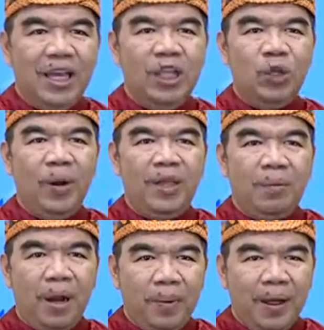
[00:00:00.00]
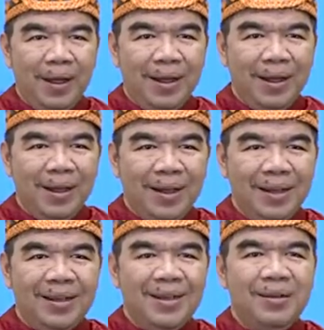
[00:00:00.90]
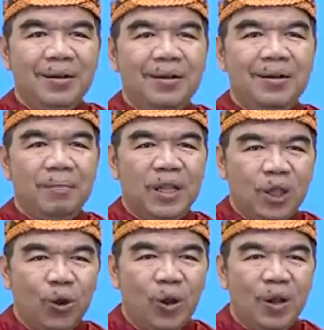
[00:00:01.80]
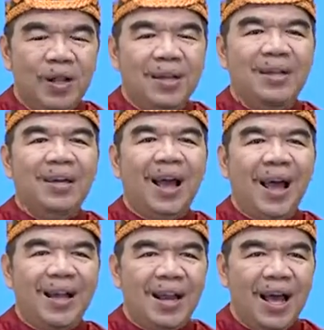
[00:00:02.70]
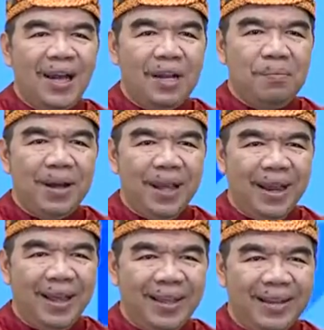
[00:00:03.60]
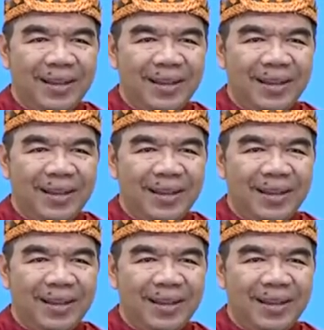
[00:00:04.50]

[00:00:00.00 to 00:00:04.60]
Jumlahnya berapa? Betul, ada enam kelereng.